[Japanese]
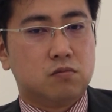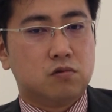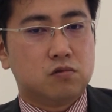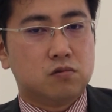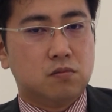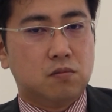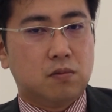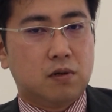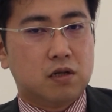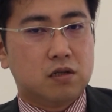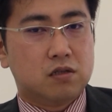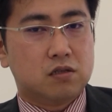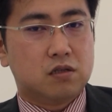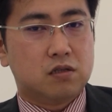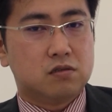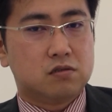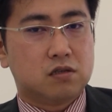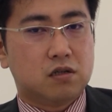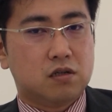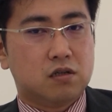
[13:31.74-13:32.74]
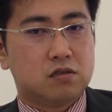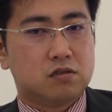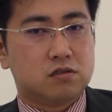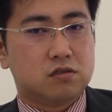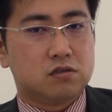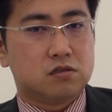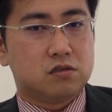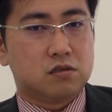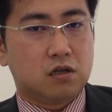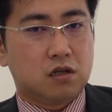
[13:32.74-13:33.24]
僕も
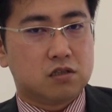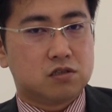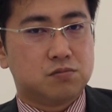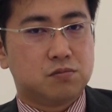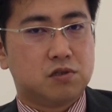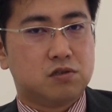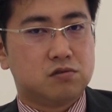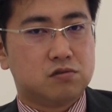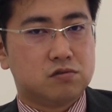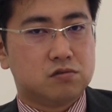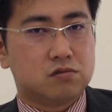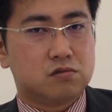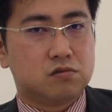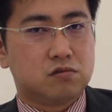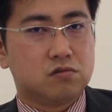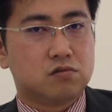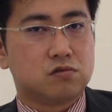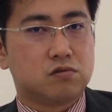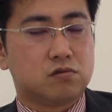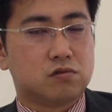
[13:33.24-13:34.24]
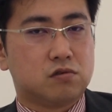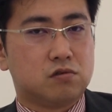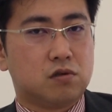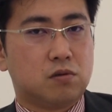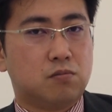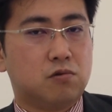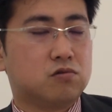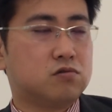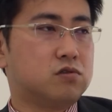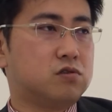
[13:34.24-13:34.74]
バレンセンスカレッジ始める当初っていうの
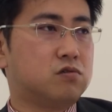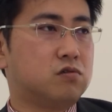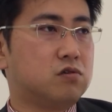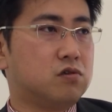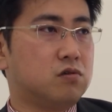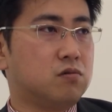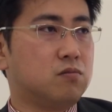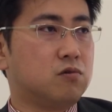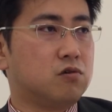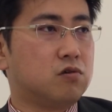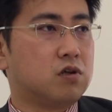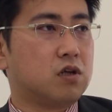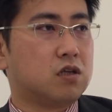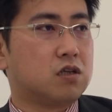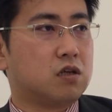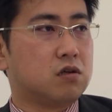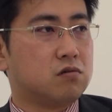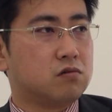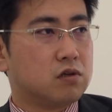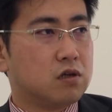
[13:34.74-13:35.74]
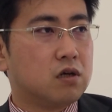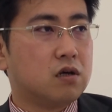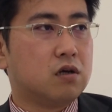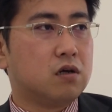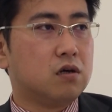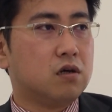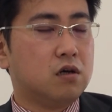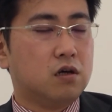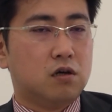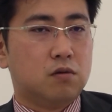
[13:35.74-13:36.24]
は僕一人のものだったので、うん、
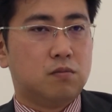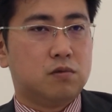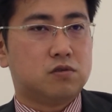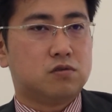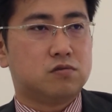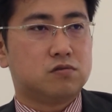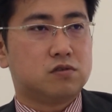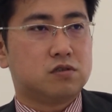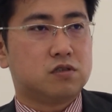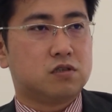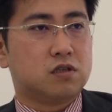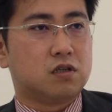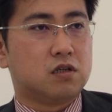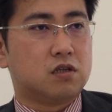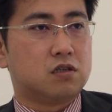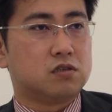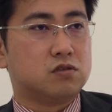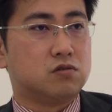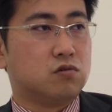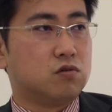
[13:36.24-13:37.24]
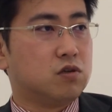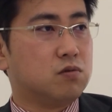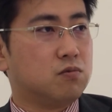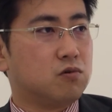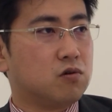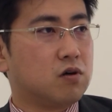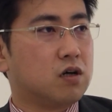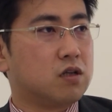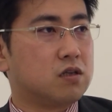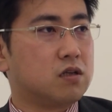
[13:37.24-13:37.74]
まあ、正直な話どうでも
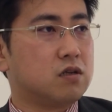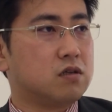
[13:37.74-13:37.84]
よかった